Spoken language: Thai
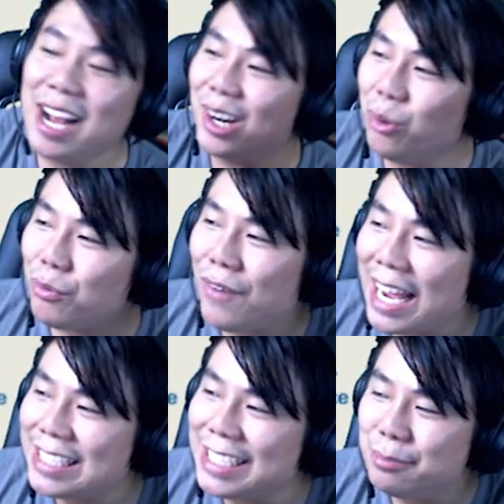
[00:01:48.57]
ลูกไฟ
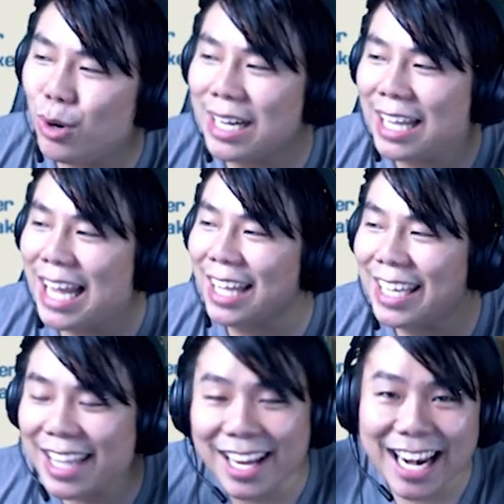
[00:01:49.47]
สีม่วงด้านหลัง
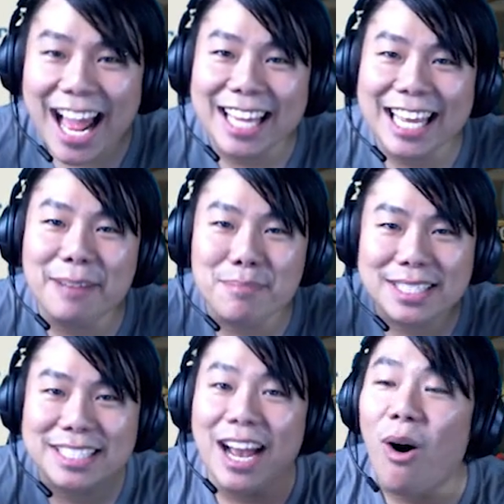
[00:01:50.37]
ในตะกร้านะครับ
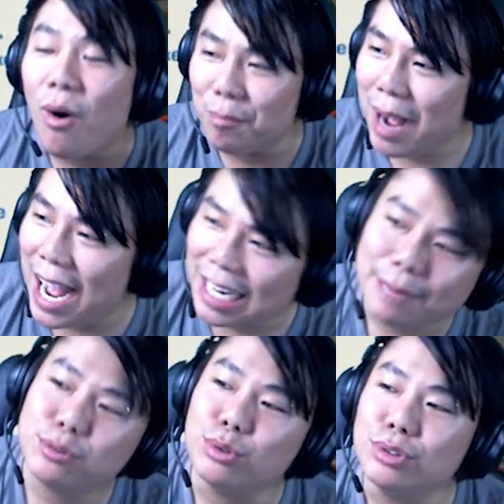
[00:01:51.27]
มันจะออกมานะค
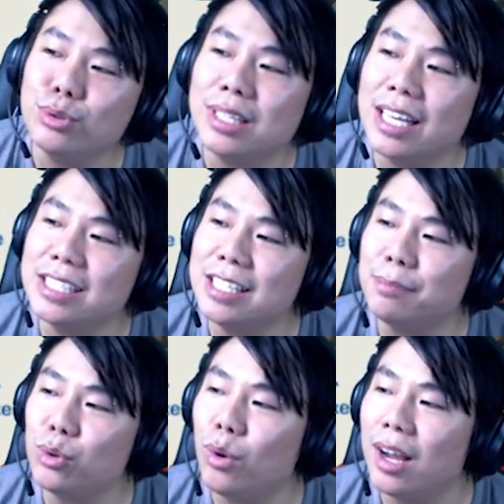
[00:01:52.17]
รับสูงสุดเลย
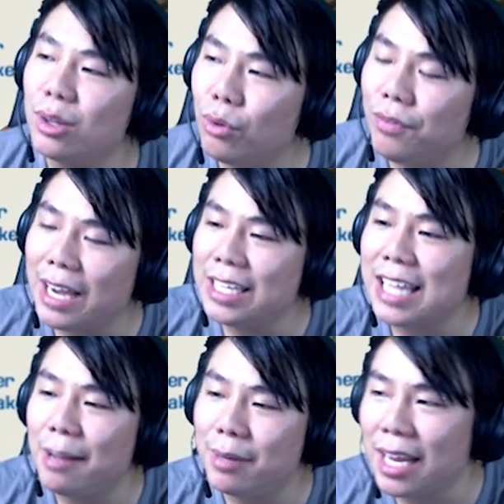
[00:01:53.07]
10 ตัว ลูกไฟนี้
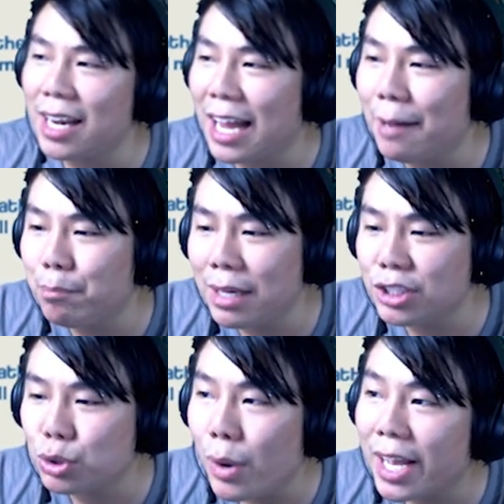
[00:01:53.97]
ทำอะไรเหรอครับมัน
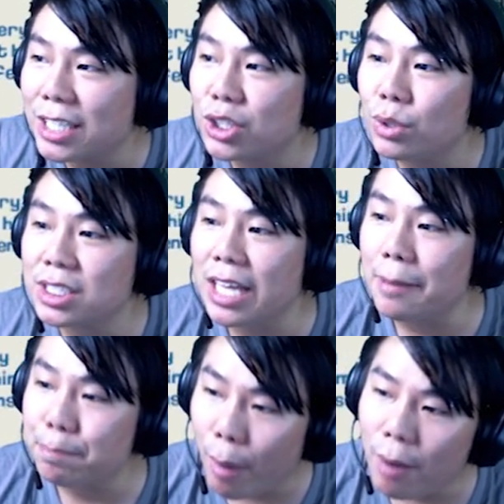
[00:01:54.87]
ช่วย่วยกระโจนใส่
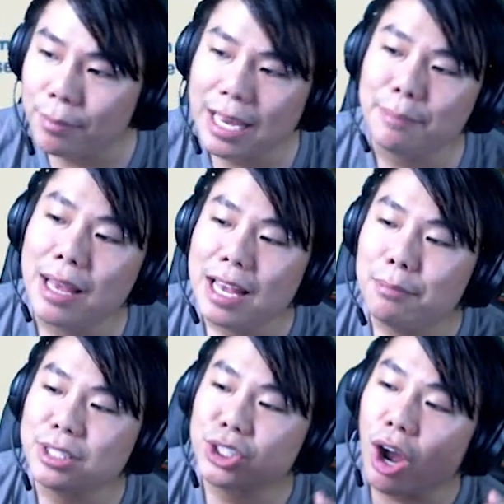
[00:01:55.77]
ป้อมนะครับ
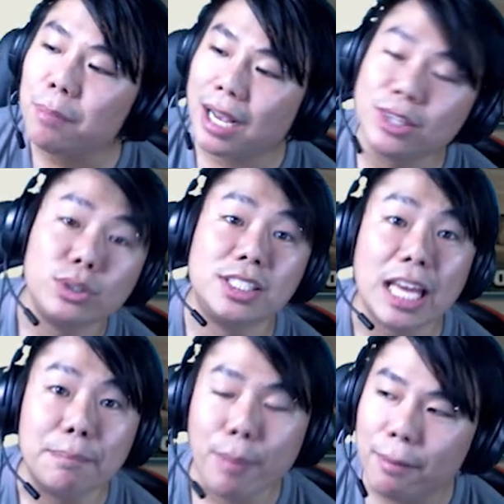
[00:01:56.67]
มันชอบกระโดด
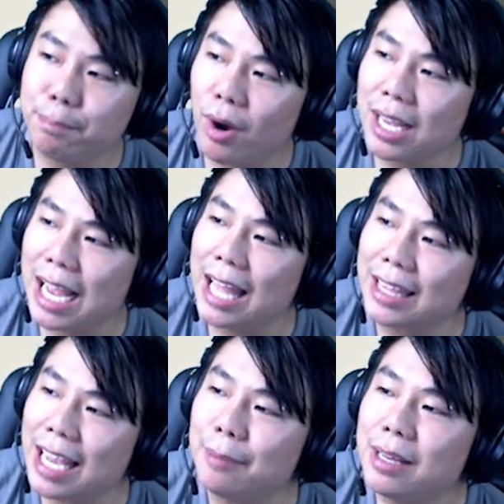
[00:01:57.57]
ใส่ป้อมป้องกัน
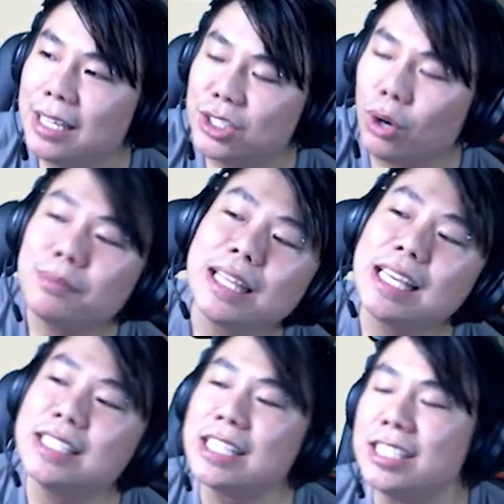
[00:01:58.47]
นะครับ โจมตี
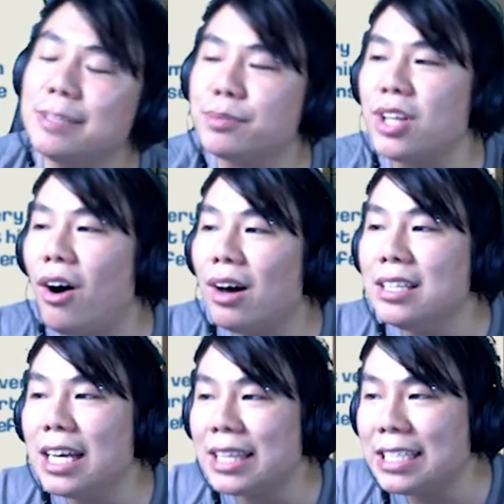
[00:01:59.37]
72
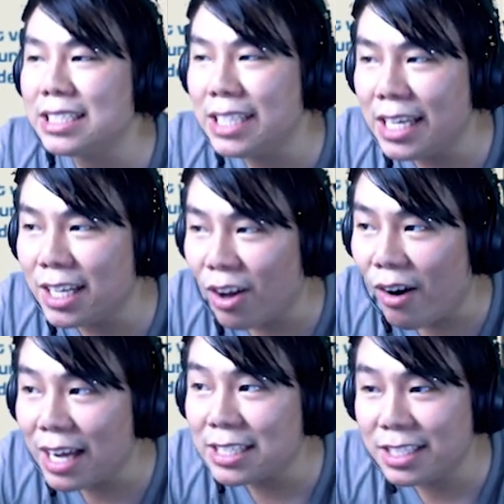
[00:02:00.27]
เลือดตั้ง 400